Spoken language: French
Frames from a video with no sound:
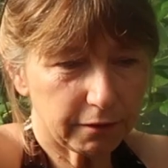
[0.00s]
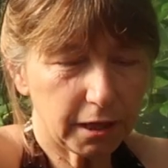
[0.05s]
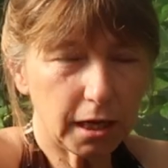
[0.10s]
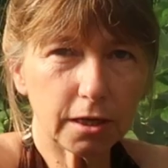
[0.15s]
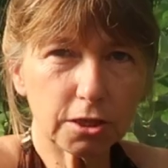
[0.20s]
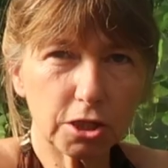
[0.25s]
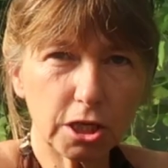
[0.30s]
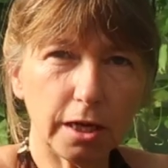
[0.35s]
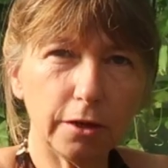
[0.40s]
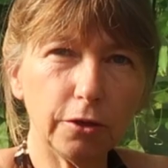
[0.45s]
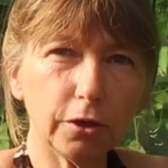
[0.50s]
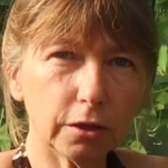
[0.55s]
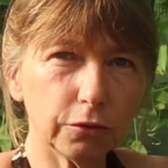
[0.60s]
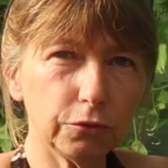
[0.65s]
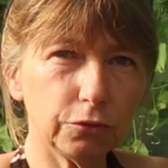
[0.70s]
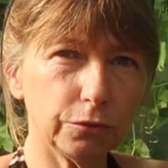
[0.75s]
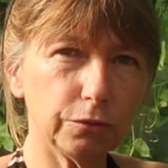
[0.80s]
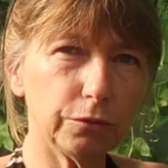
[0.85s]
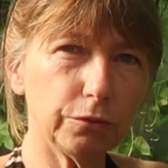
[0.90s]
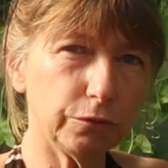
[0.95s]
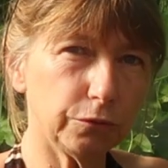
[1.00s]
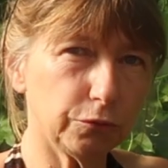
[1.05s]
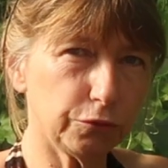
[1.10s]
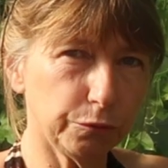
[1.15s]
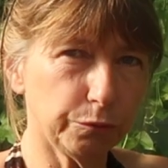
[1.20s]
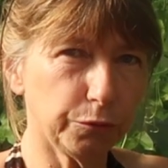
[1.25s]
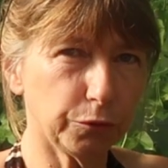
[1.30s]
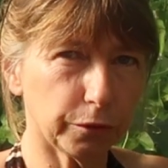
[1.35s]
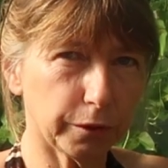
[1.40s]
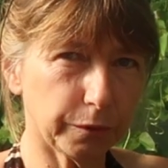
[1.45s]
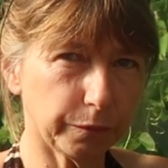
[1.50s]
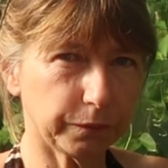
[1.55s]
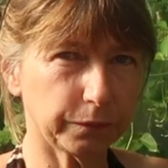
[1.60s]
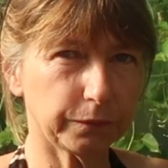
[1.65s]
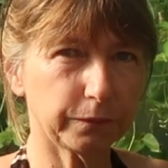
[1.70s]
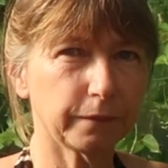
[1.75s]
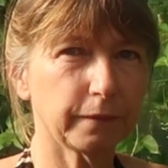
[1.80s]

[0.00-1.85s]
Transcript: avec la chaleur du, mur.